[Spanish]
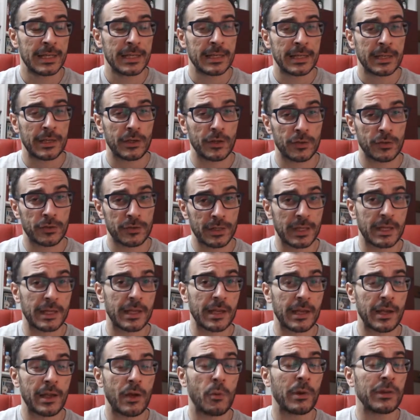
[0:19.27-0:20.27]
que os
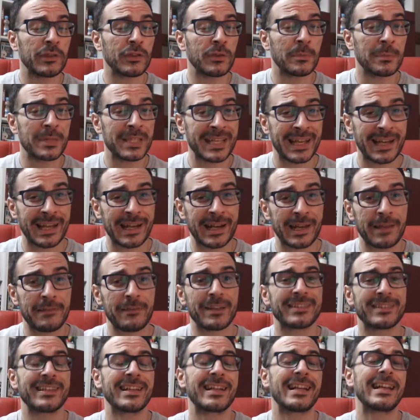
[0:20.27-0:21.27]
dije que cuando me llegara
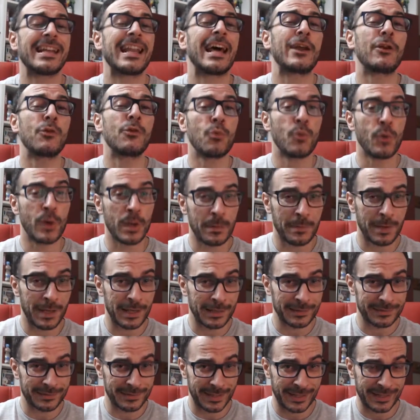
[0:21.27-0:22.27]
iba a ser la
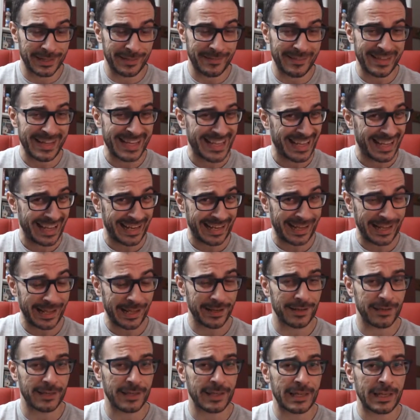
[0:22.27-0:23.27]
nueva serie del
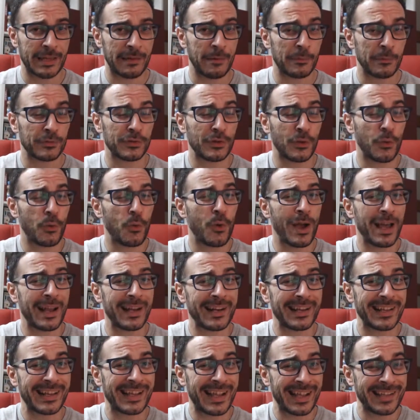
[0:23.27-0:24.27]
canal y que íbamos a
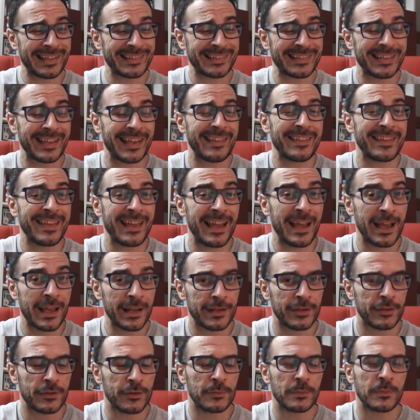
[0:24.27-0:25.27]
jugar casi a
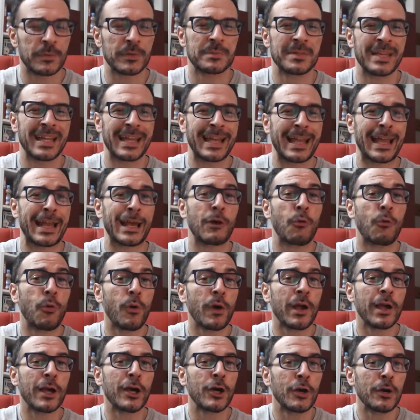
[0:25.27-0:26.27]
diario. Pues bien, el
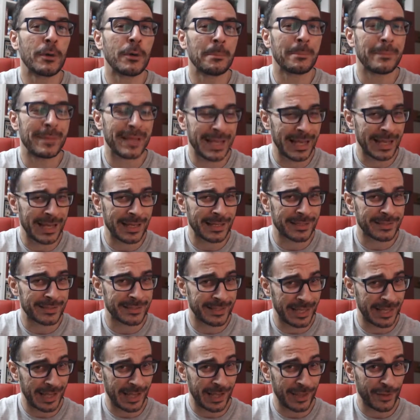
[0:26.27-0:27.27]
juego me ha
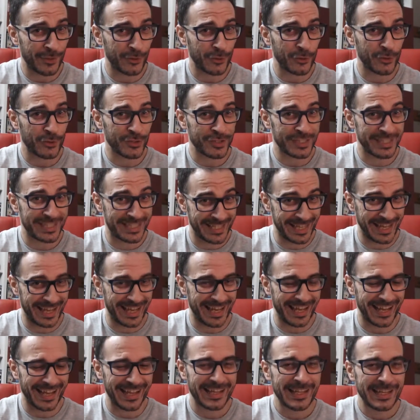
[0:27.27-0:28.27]
llegado
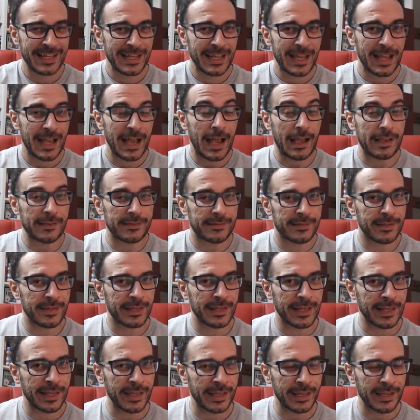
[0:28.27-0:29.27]
ya.
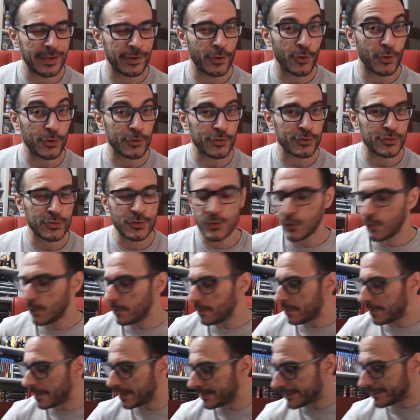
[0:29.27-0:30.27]
Así que os
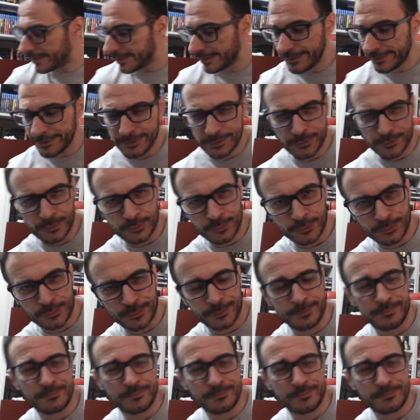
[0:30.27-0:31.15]
lo presento.